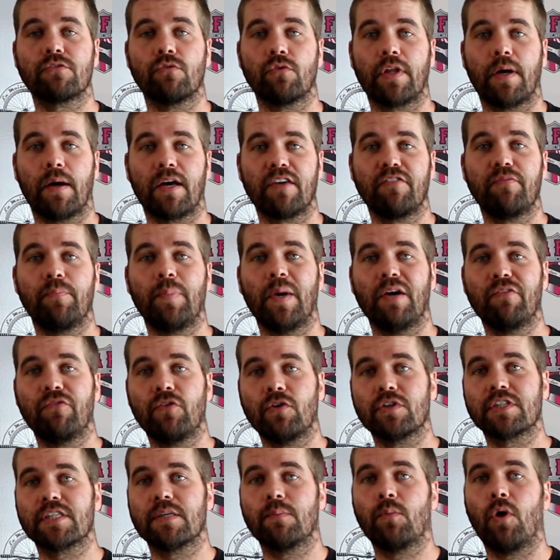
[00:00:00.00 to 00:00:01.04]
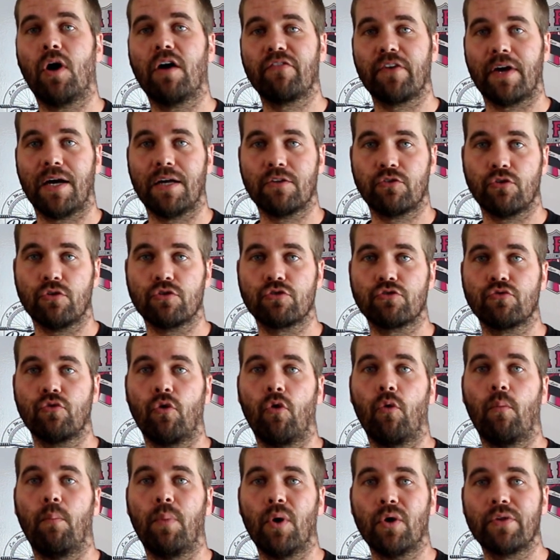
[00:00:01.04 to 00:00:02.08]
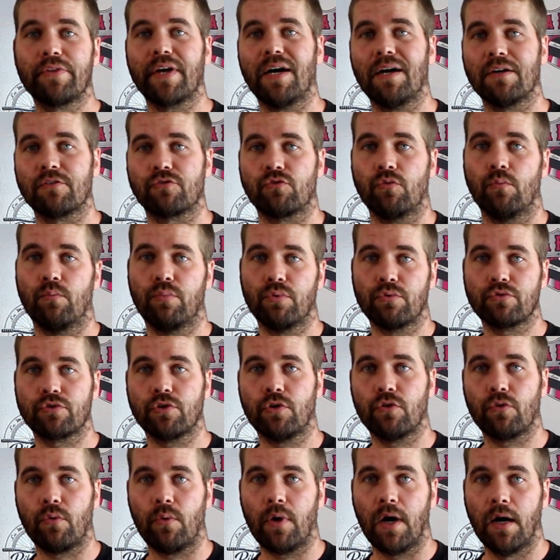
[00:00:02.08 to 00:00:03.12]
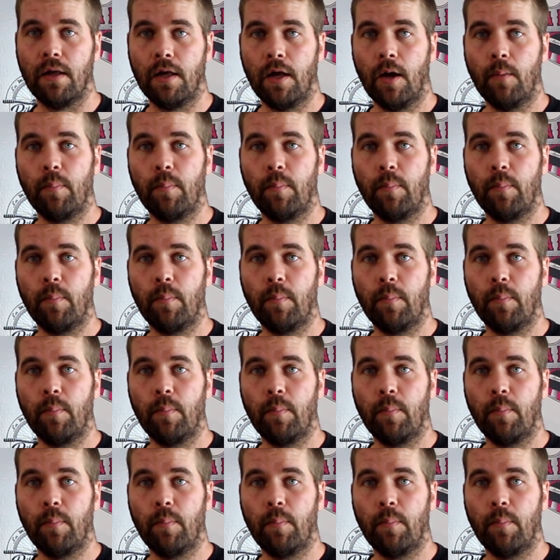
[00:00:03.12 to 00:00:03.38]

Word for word: on n'arrive pas forcément à faire attention aux bonnes traces, aux bons endroits.